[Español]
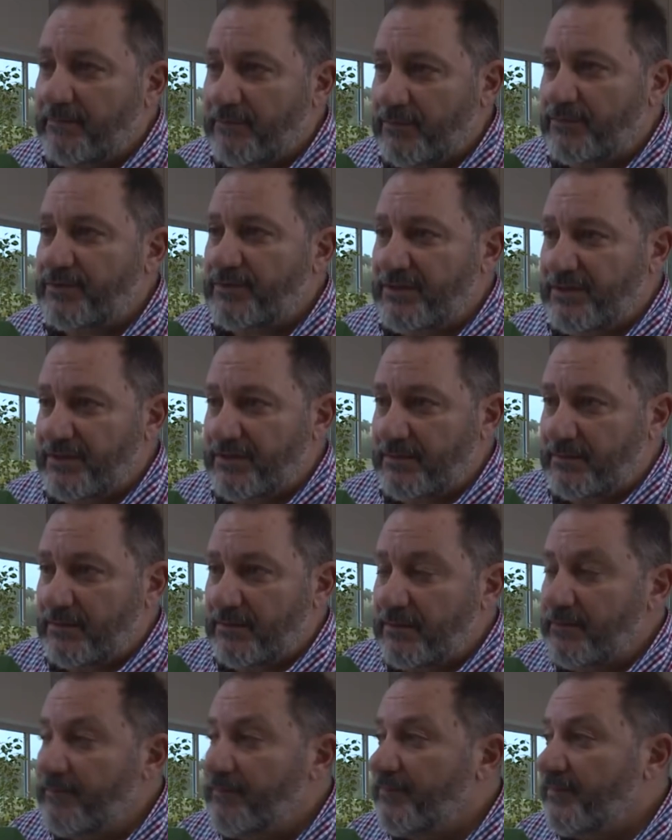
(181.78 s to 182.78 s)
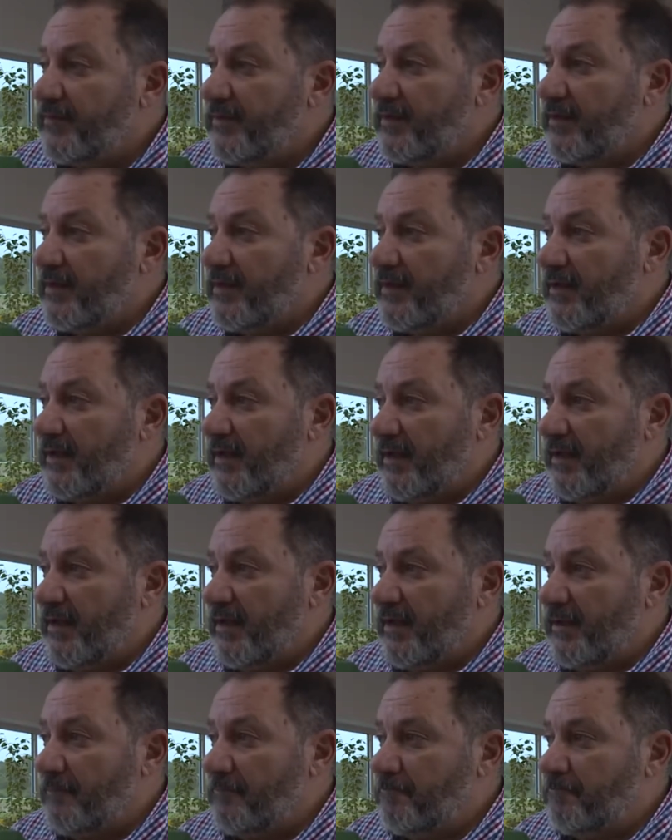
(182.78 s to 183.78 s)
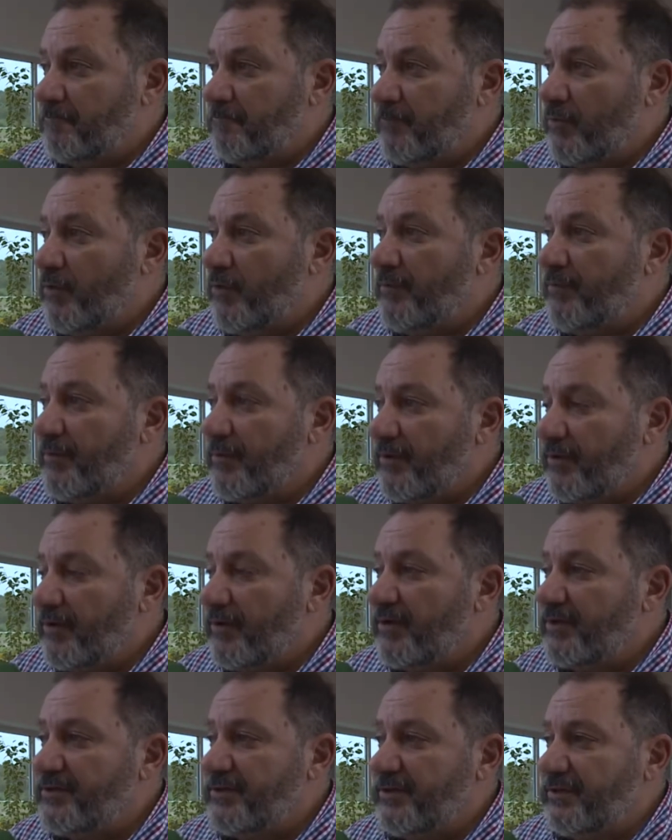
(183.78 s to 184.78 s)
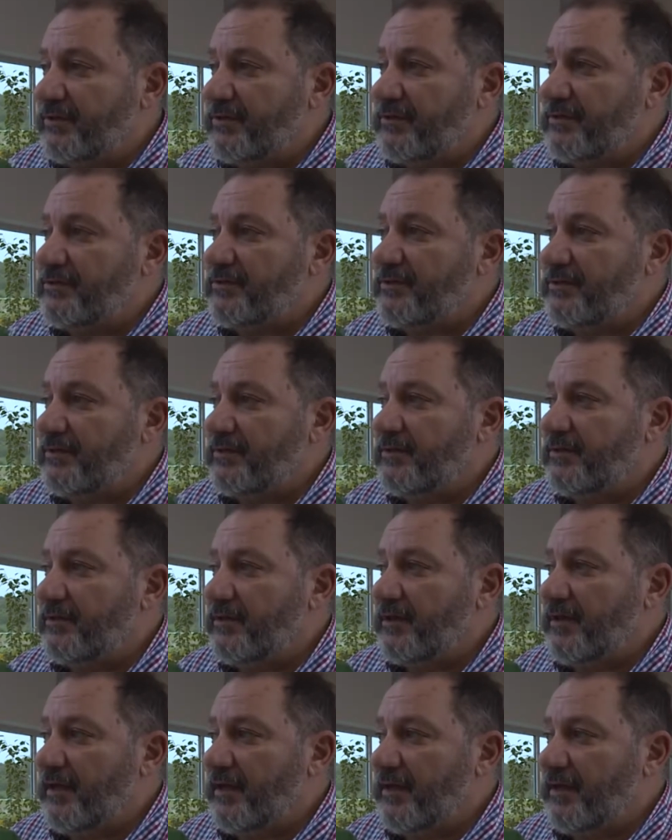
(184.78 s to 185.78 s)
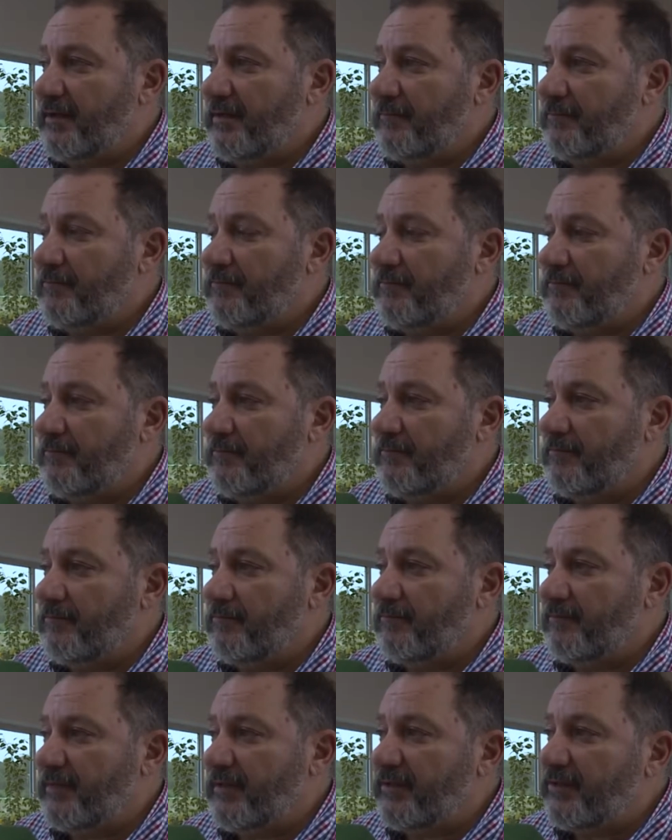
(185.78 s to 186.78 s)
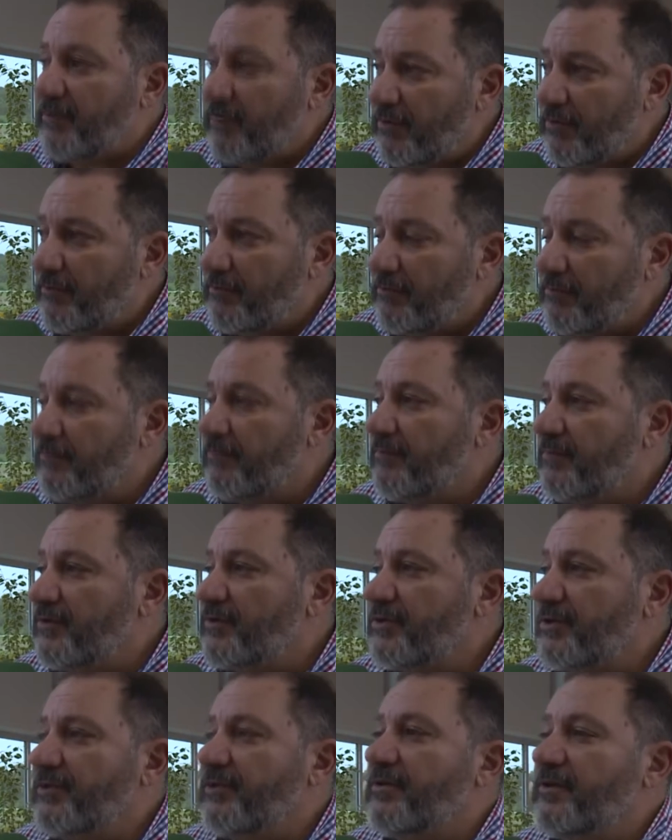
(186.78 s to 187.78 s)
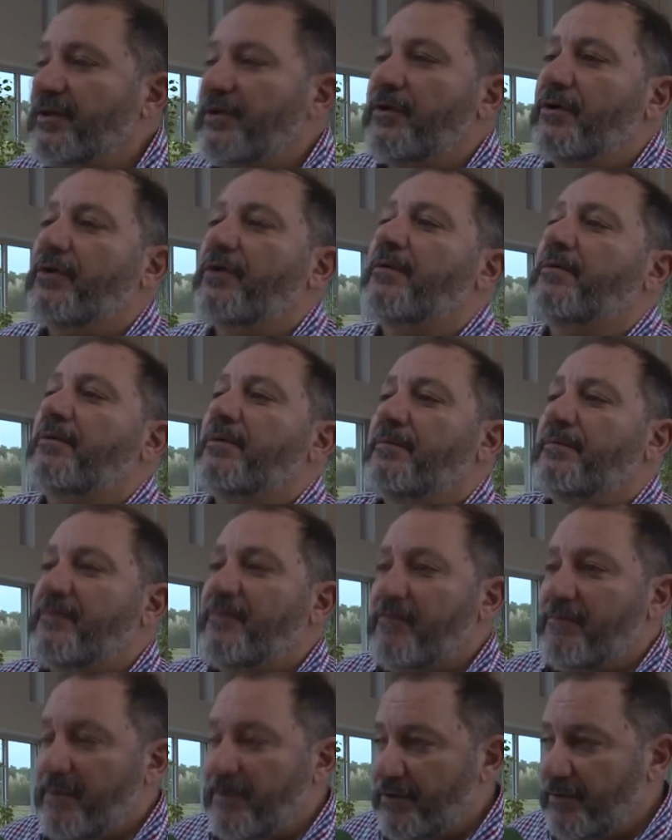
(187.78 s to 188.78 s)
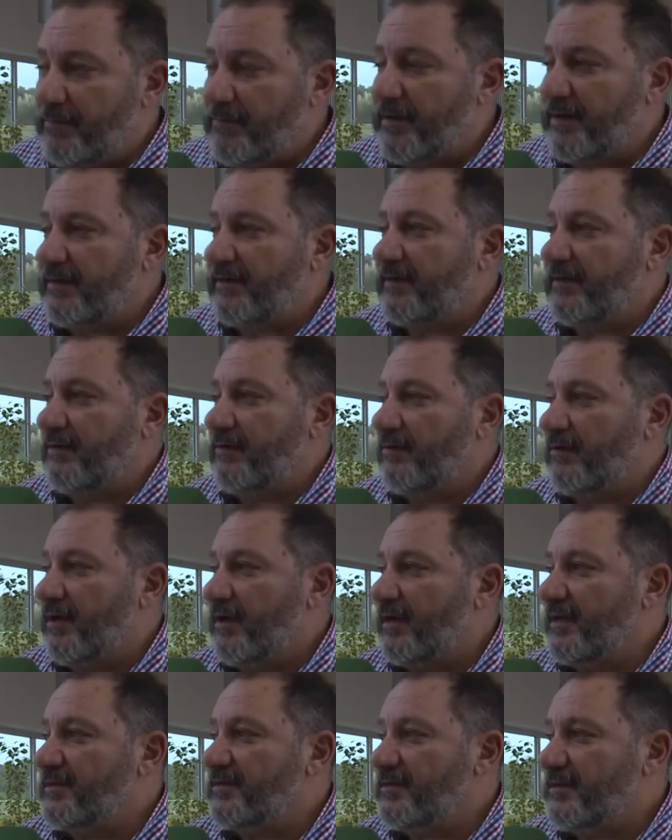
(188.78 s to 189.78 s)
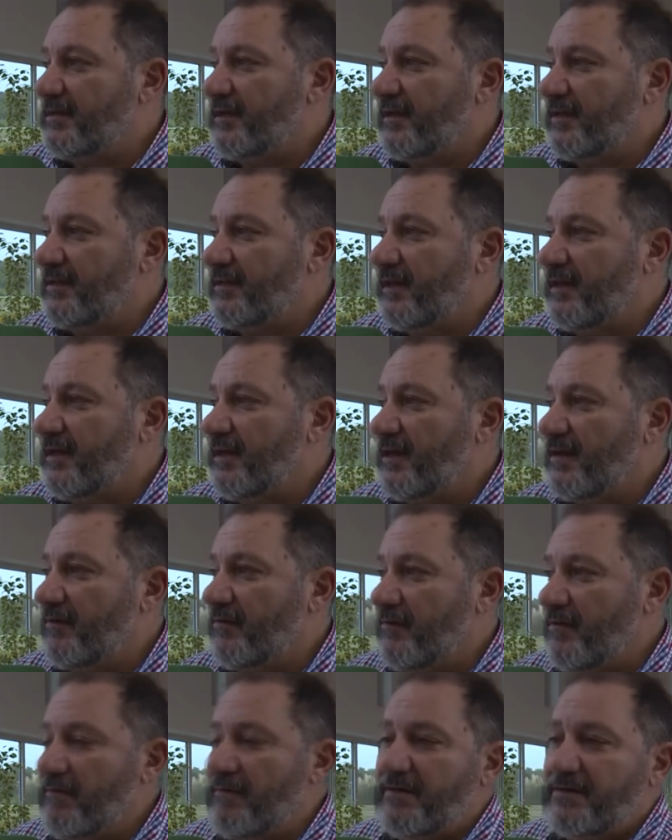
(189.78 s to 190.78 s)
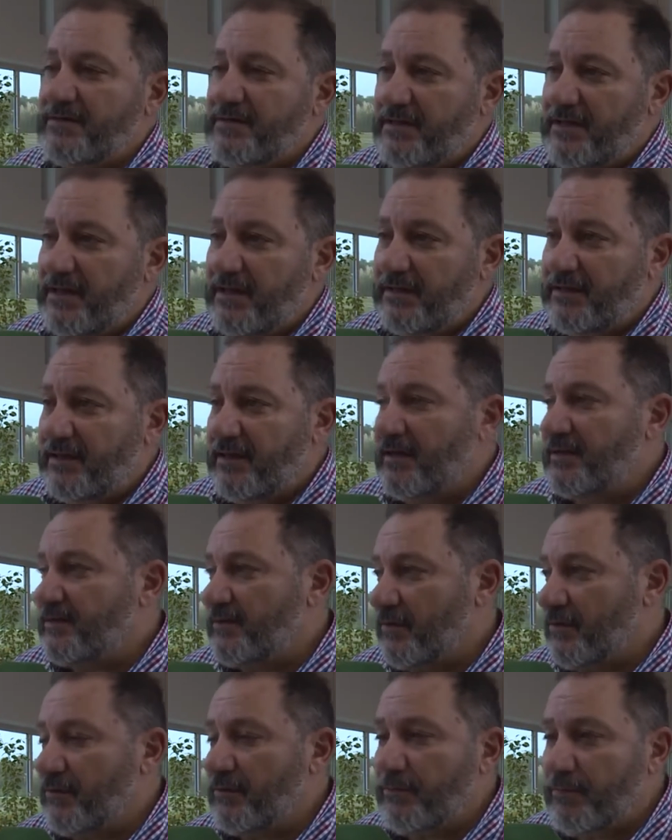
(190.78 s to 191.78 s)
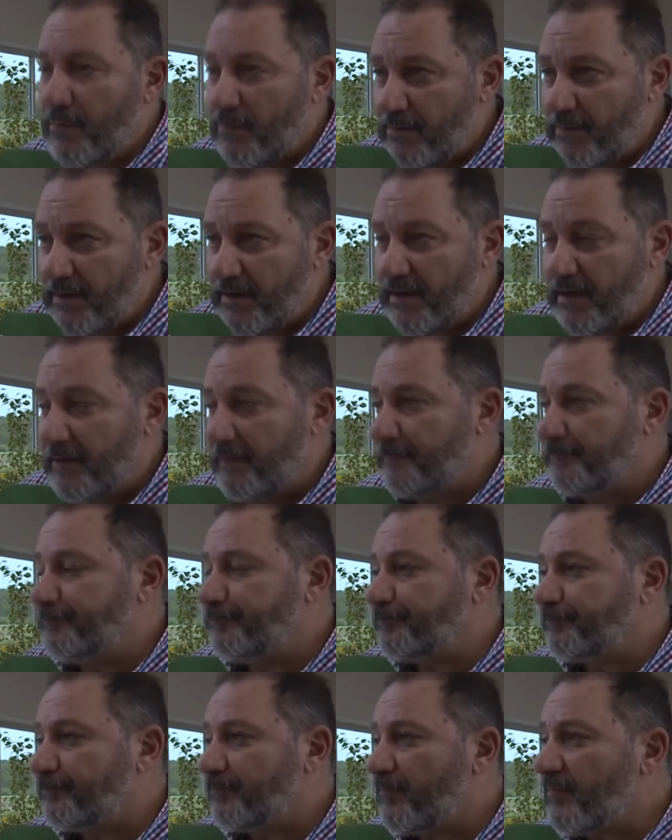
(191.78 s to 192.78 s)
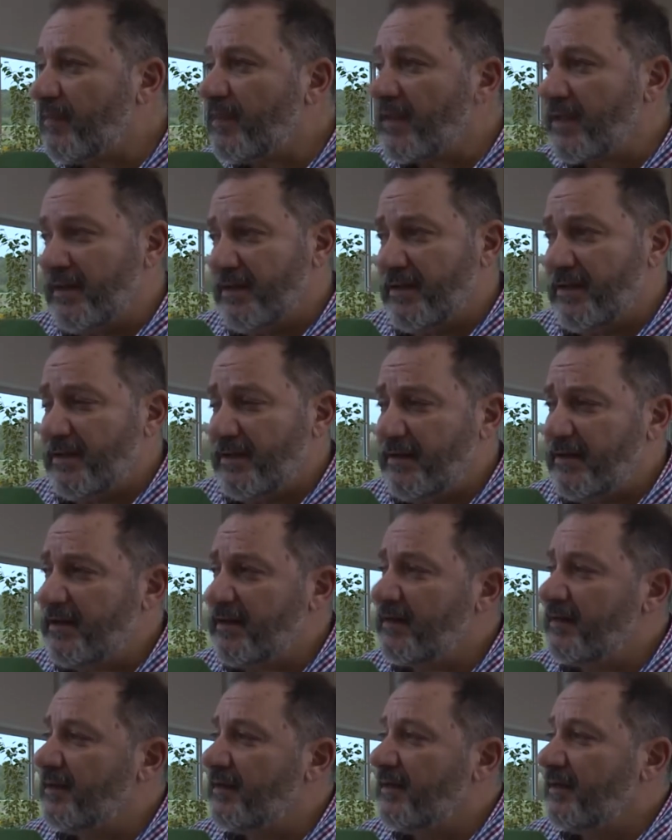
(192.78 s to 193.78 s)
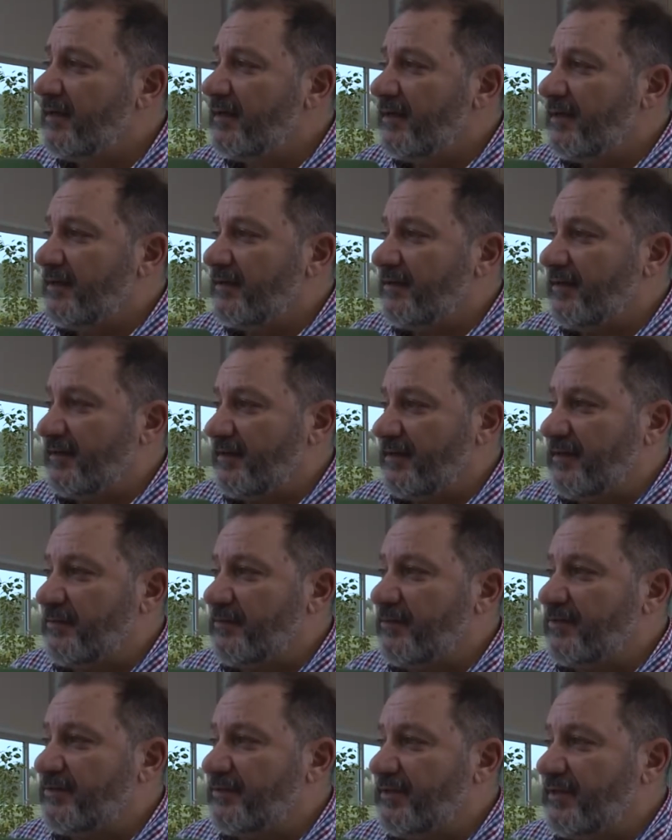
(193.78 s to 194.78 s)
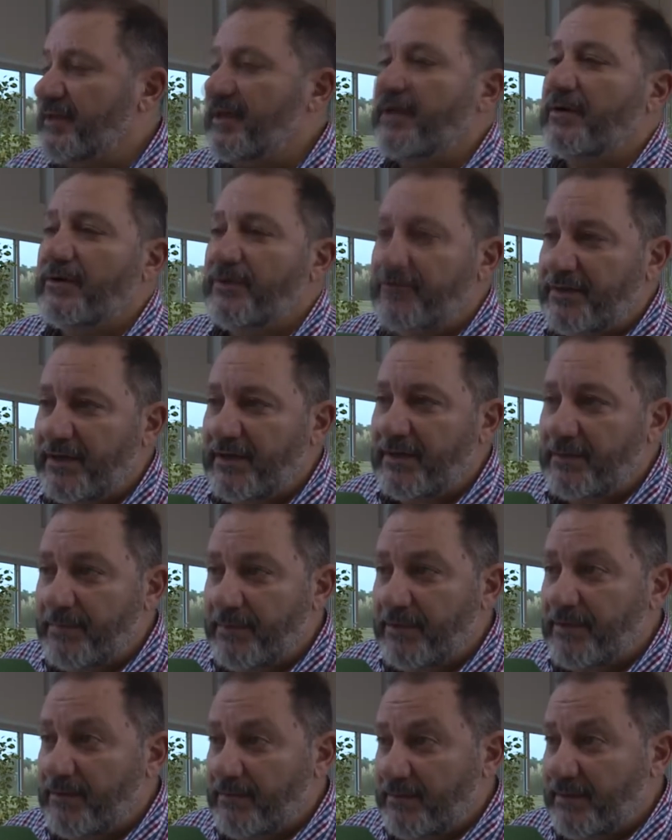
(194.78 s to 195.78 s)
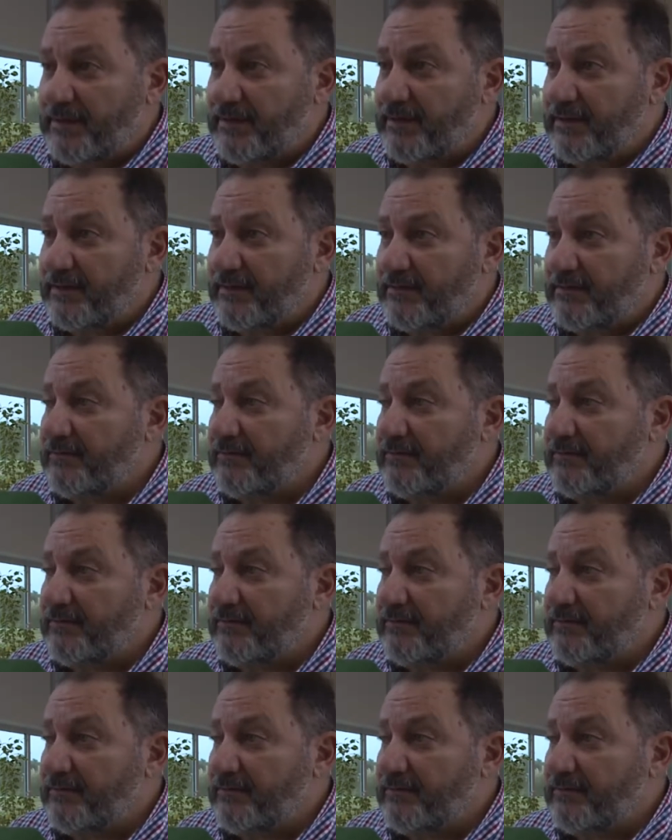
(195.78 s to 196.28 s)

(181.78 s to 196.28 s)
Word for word: muchísimo. Em, hoy por hoy nosotros, eh, tanto nosotros digo como formando parte de lo que es este, la universidad y la salud pública en general, tratamos de diagnosticar precozmente